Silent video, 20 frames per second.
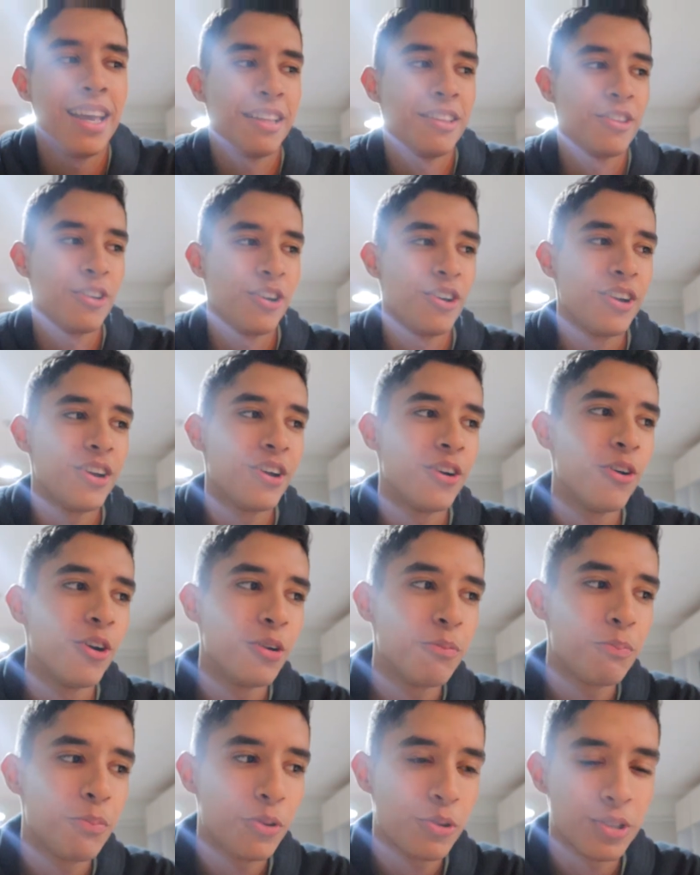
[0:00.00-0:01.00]
Estoy,
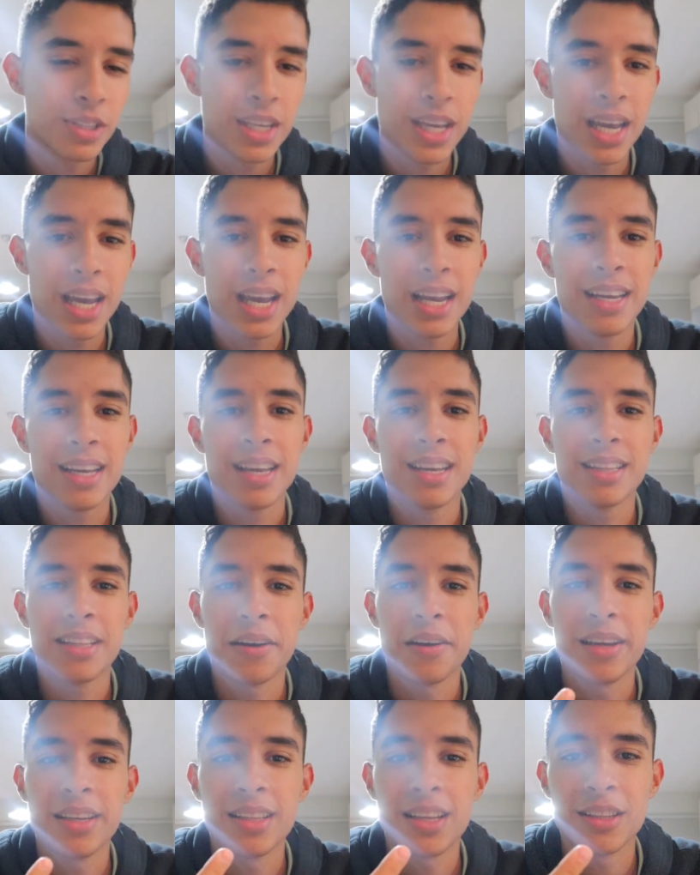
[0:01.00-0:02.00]
hoy puse el que
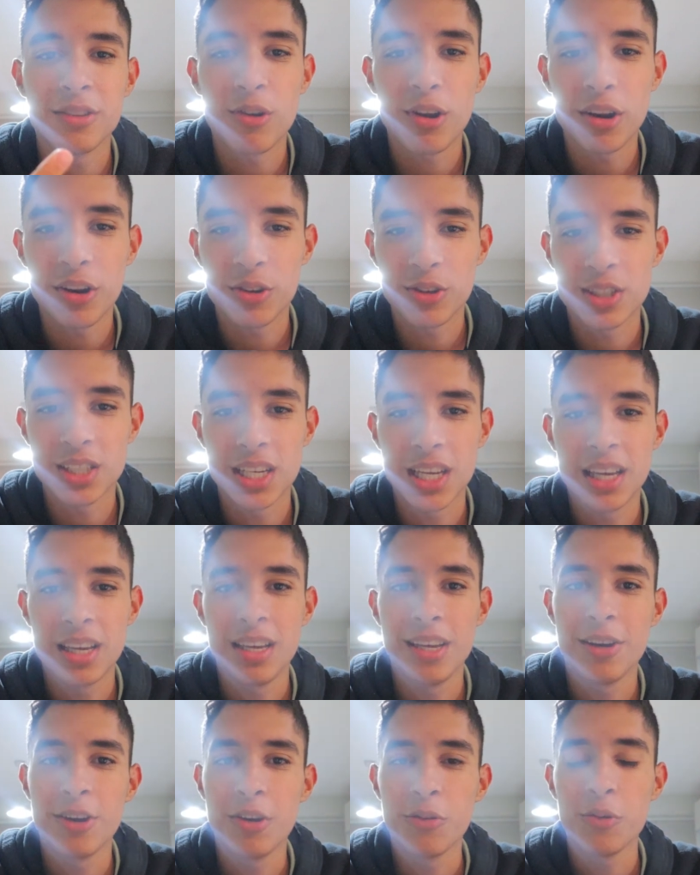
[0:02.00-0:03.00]
estaba editando anoche
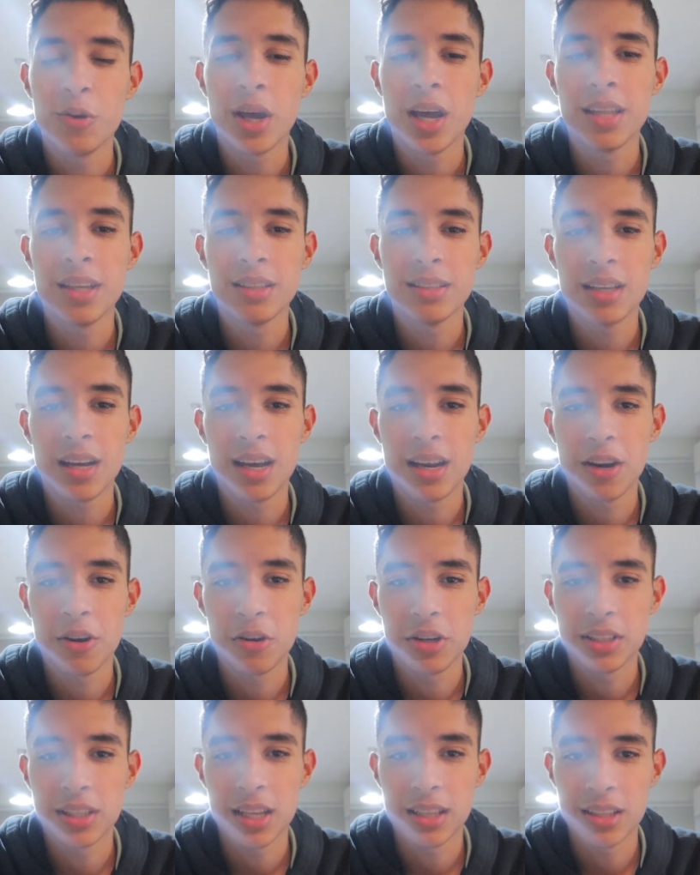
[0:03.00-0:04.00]
y hoy voy a editar
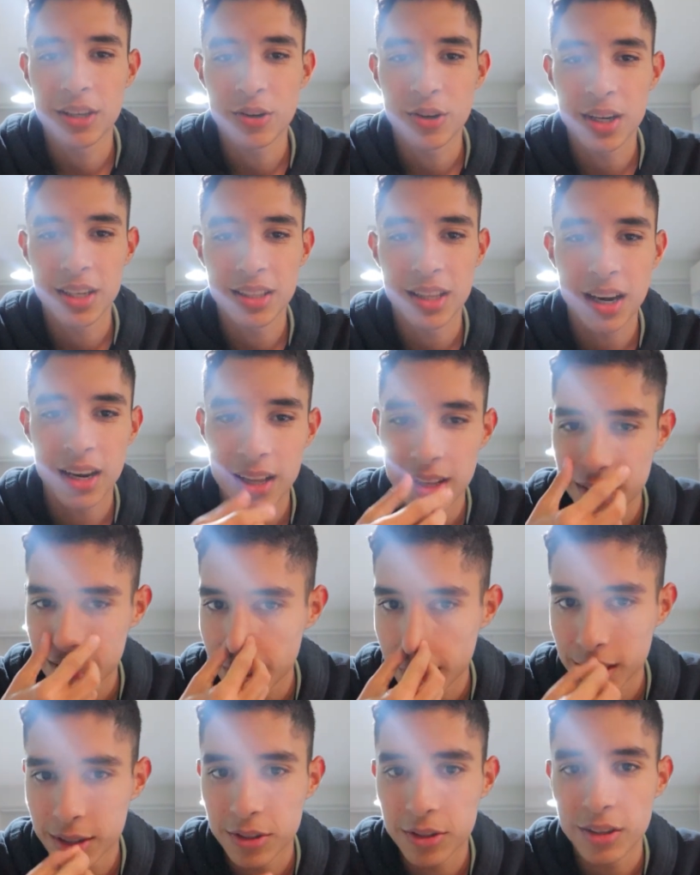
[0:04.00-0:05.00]
ahorita, tengo que estar
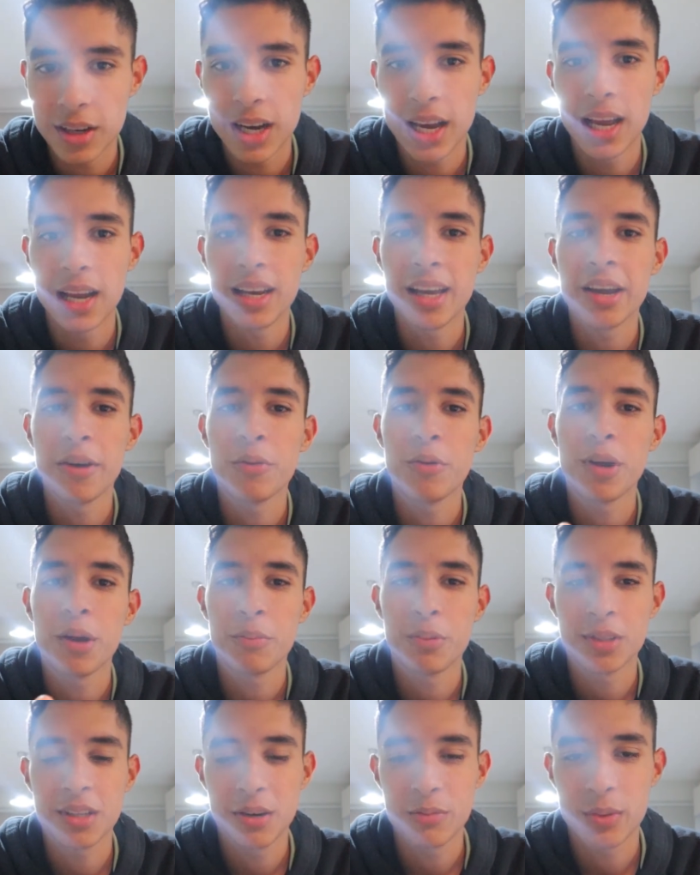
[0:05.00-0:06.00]
editando el que voy a
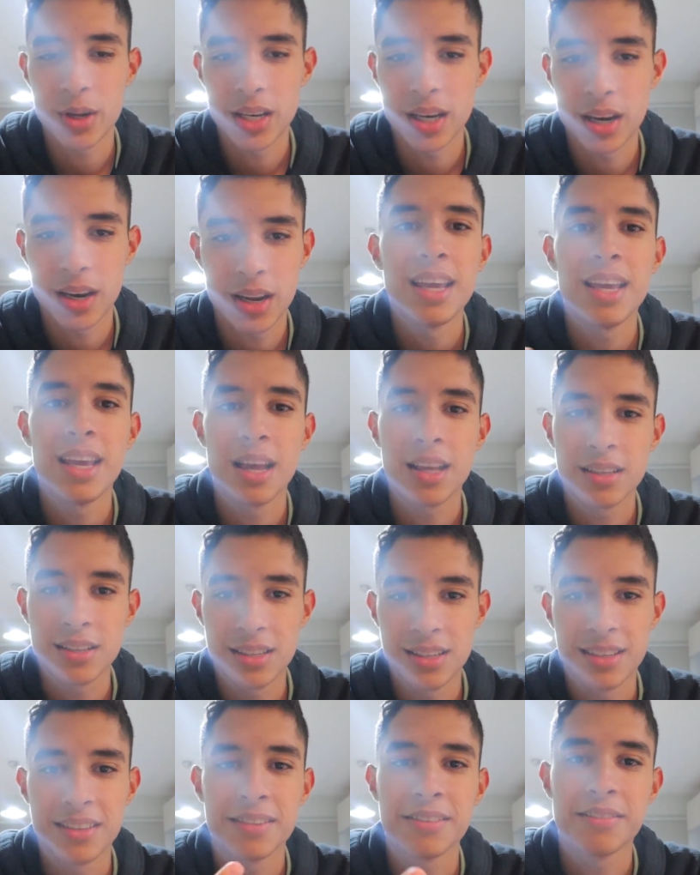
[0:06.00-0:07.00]
poner mañana y
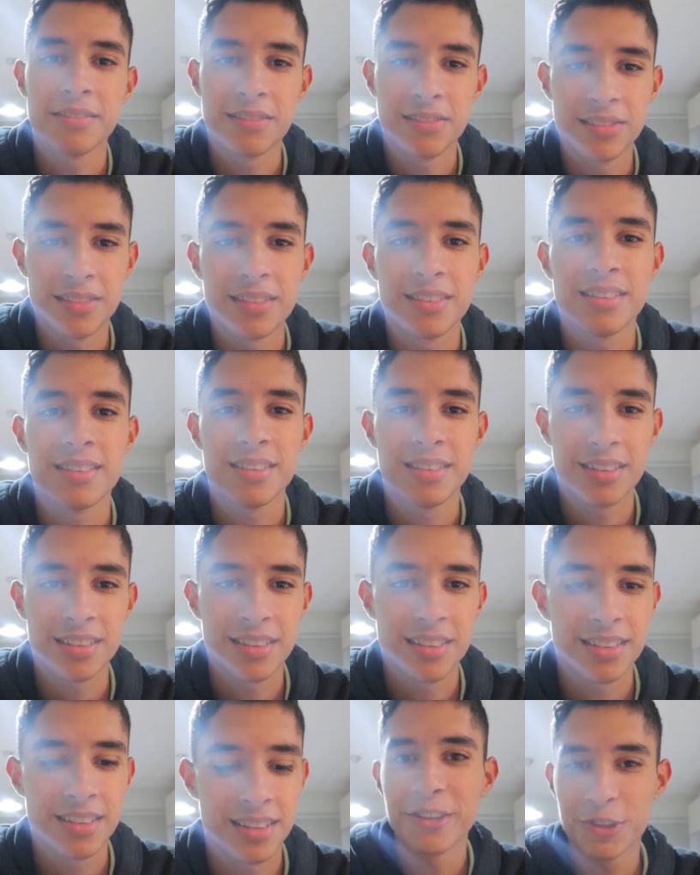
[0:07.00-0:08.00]
así.
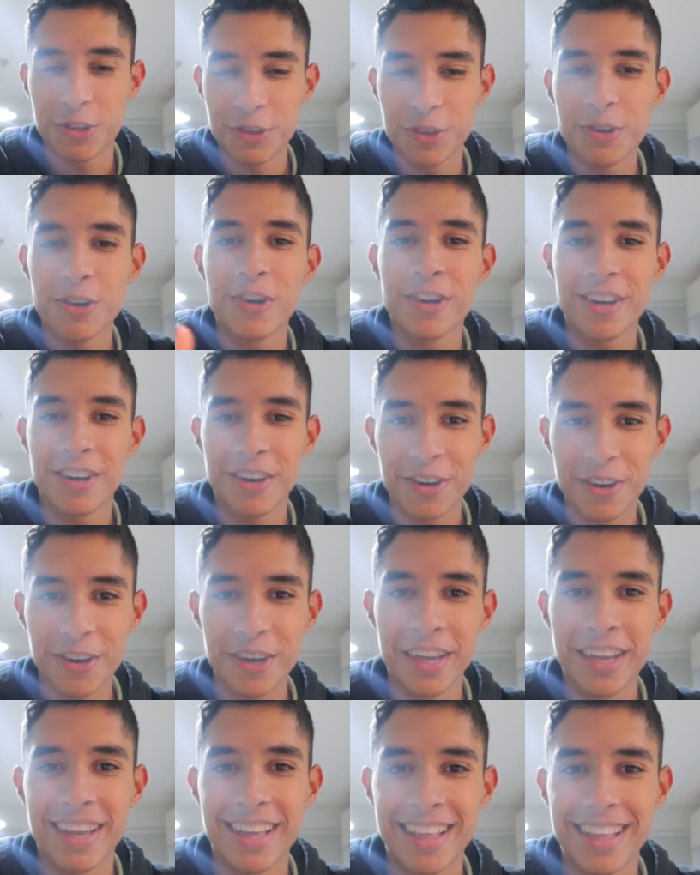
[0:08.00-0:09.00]
Tú
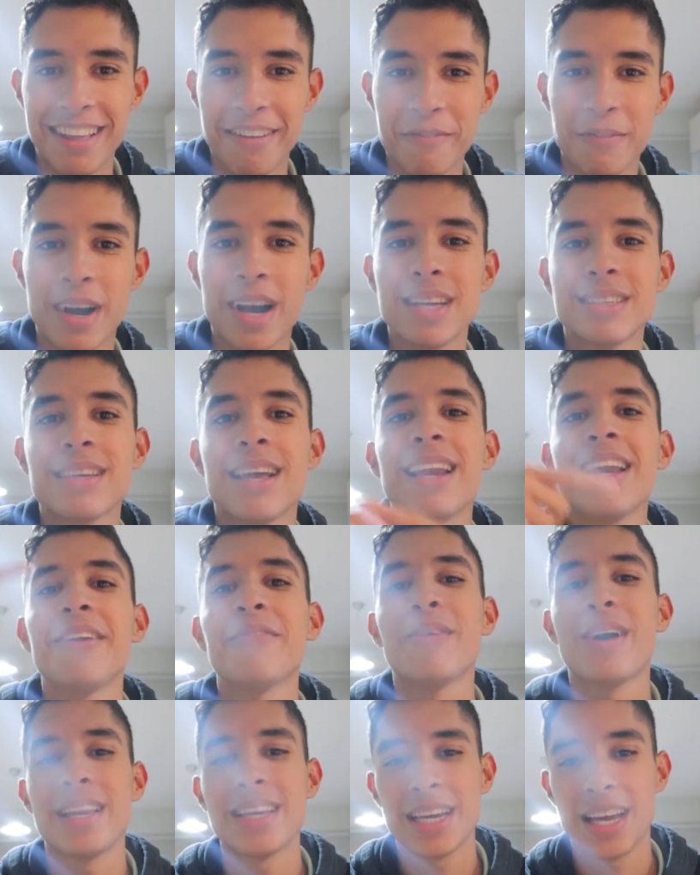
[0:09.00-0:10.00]
hoy vas a salir
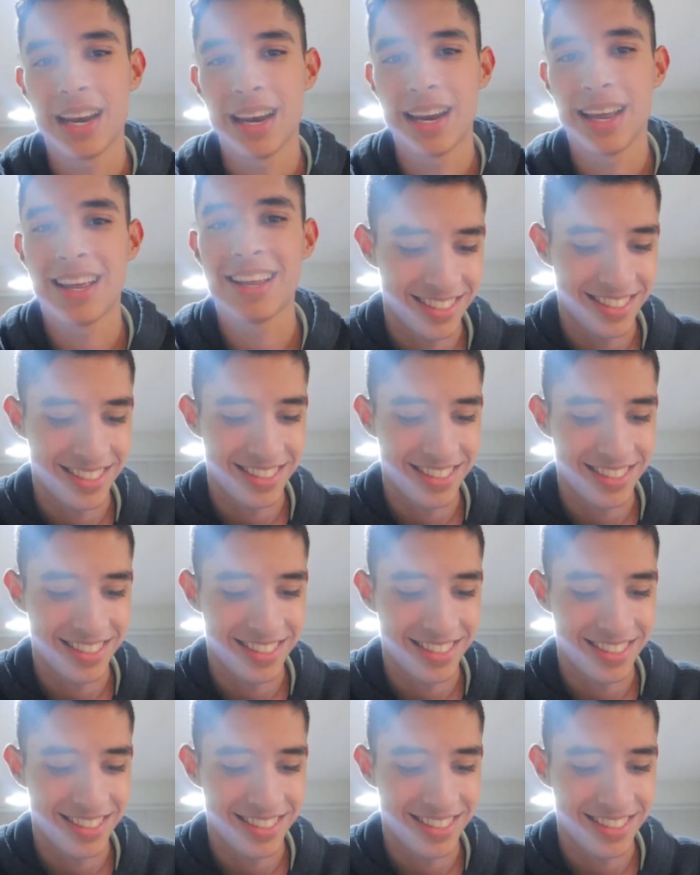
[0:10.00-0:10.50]
mañana.